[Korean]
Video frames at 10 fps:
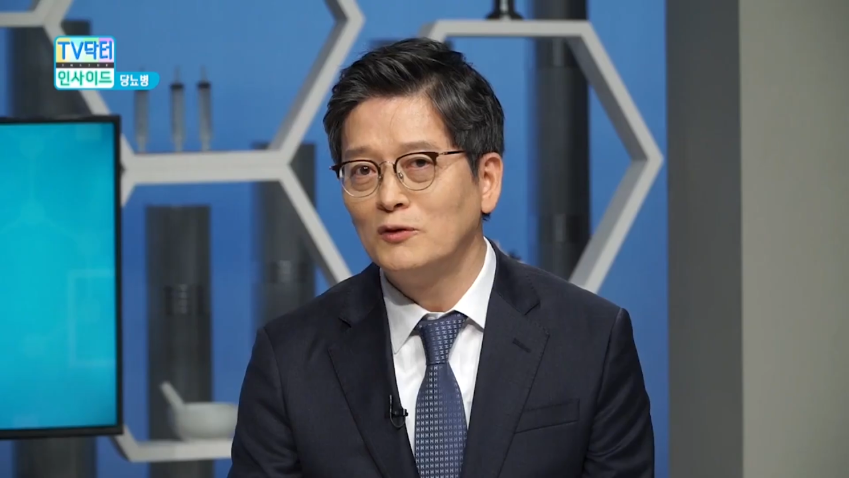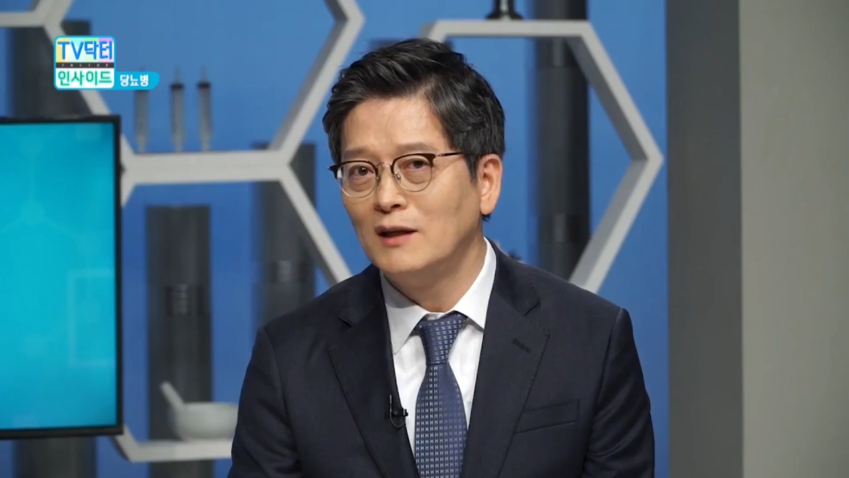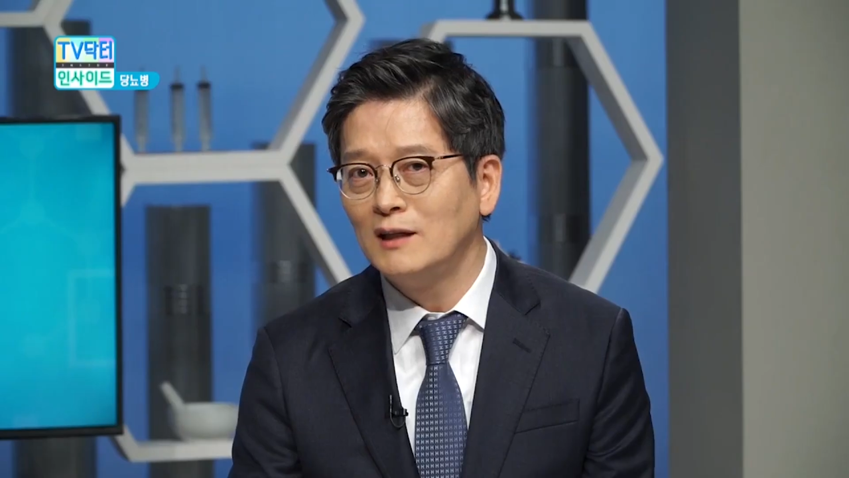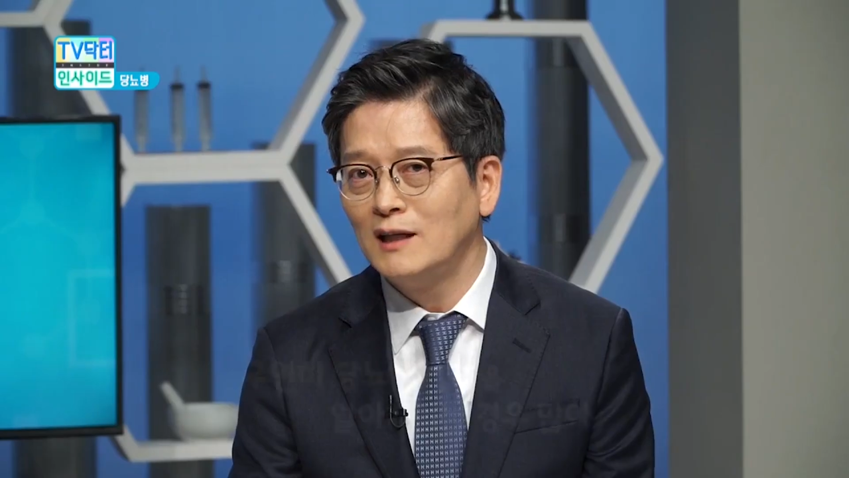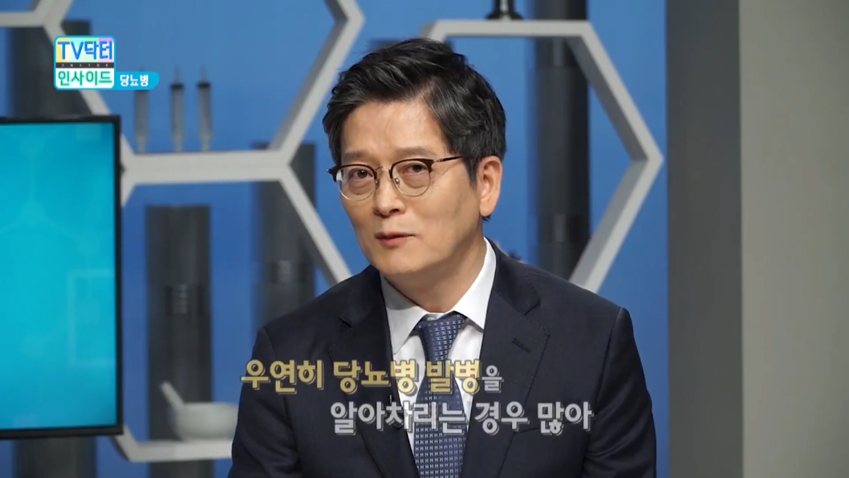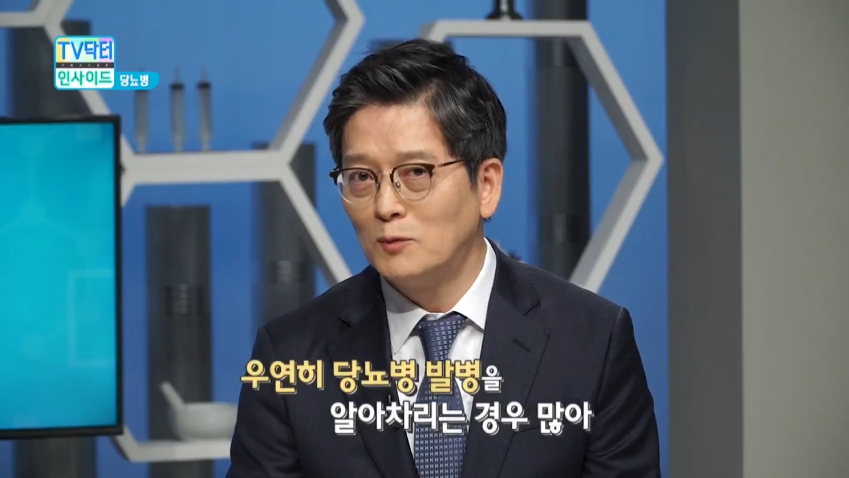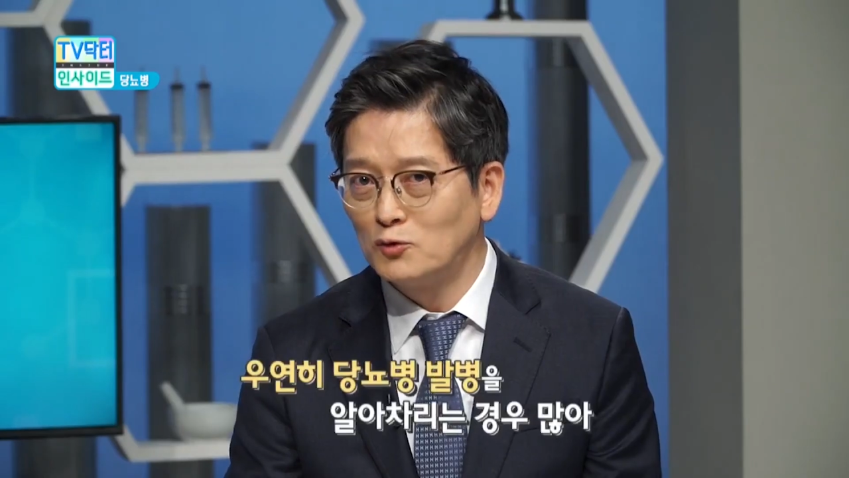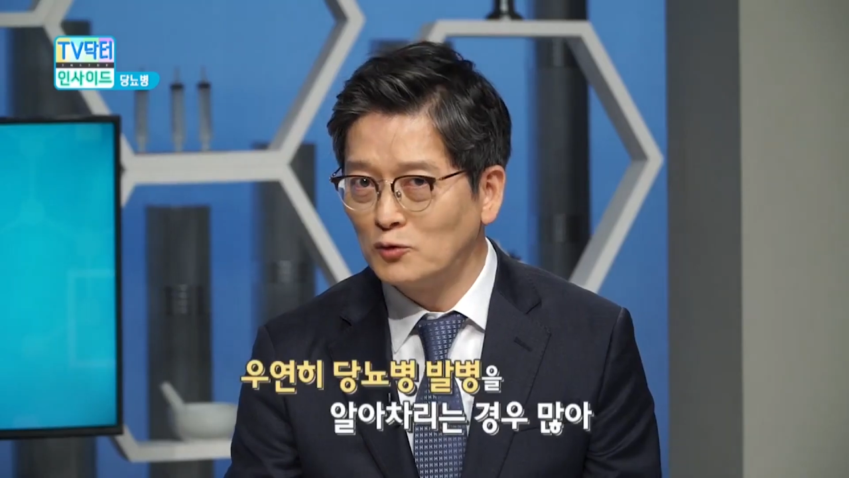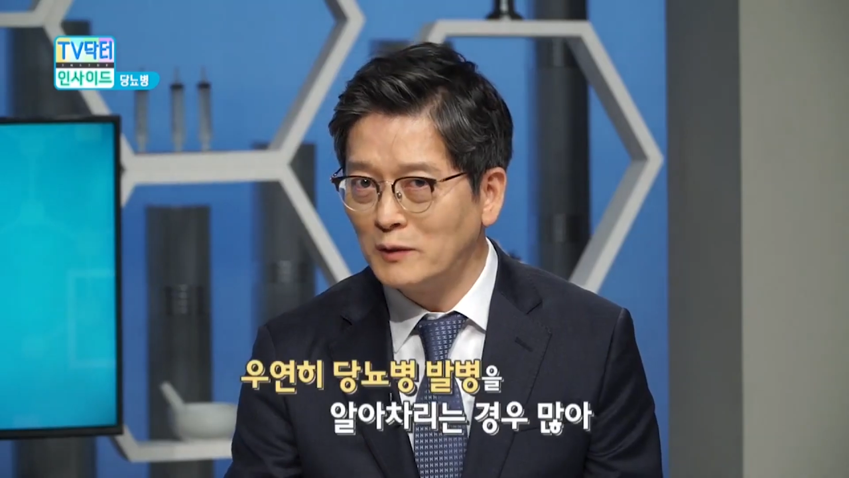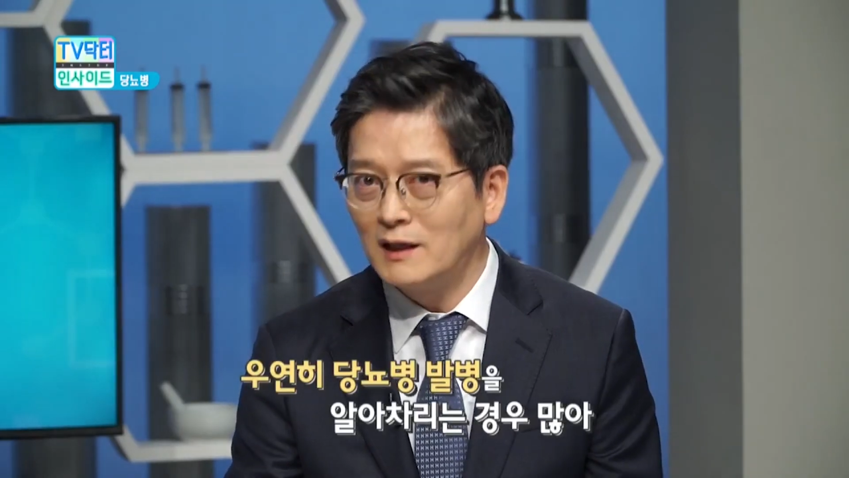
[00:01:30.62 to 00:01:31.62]
우연히 뭐
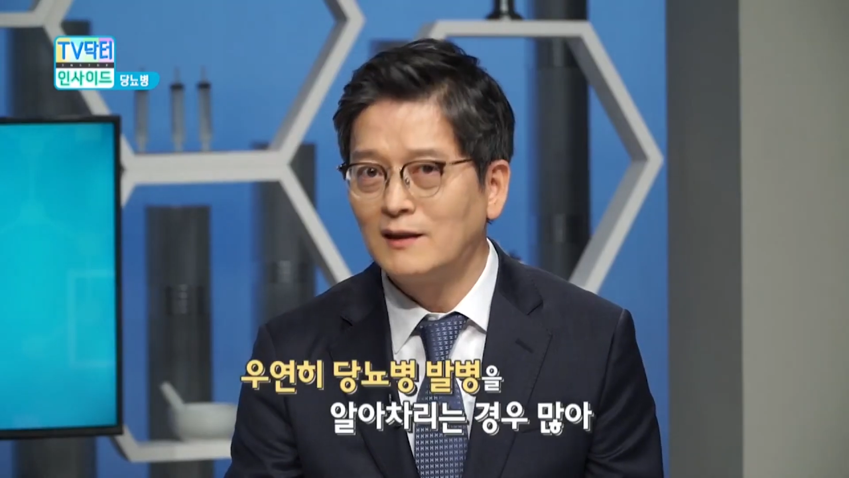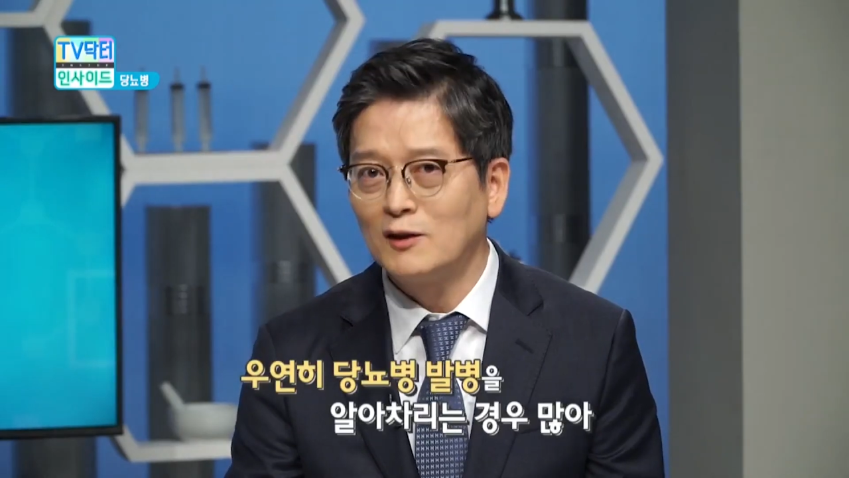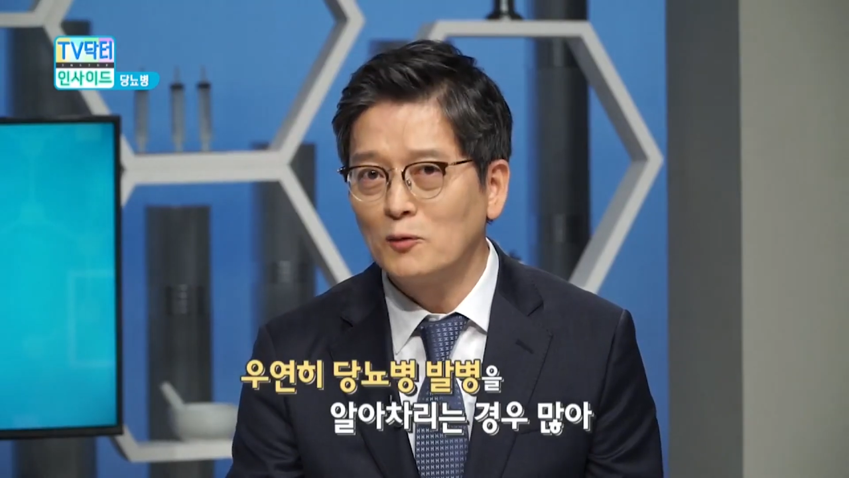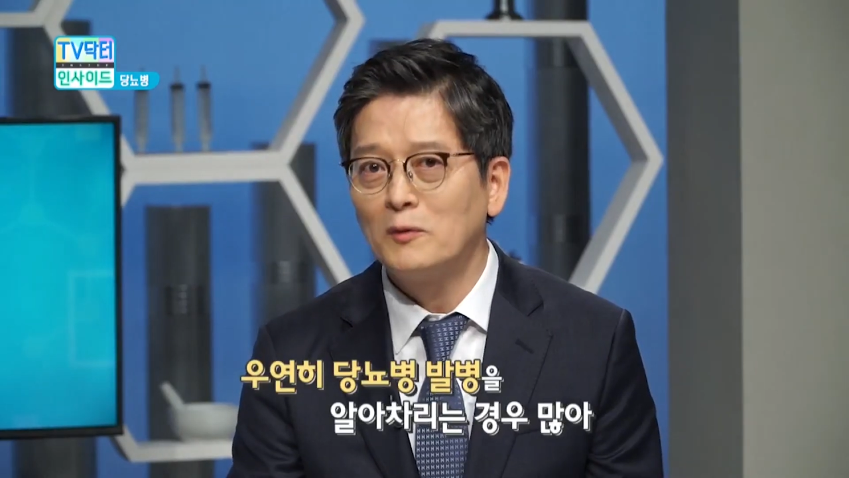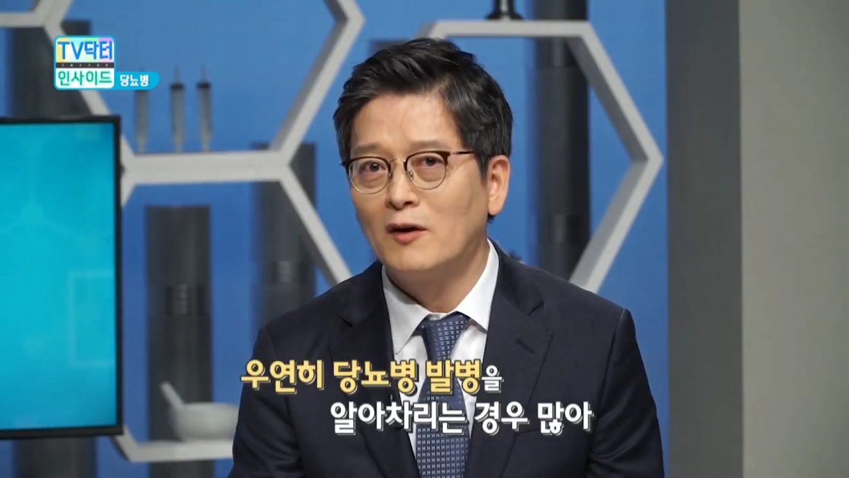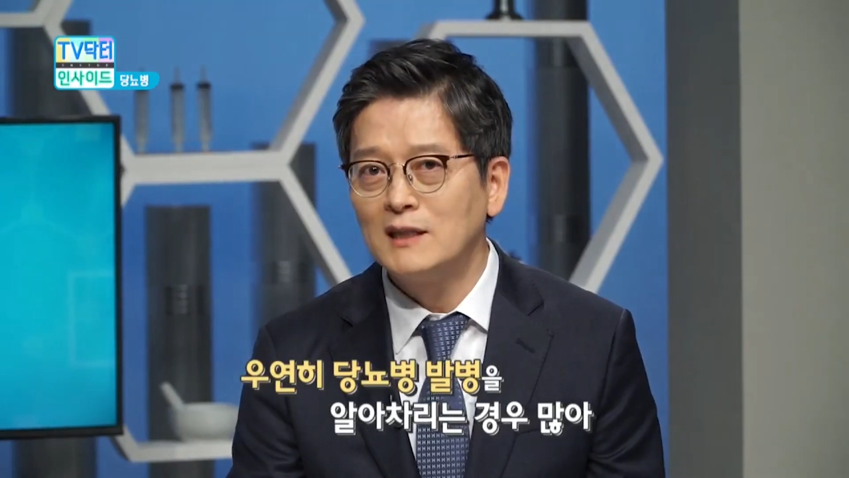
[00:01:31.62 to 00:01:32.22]
주변에 당뇨병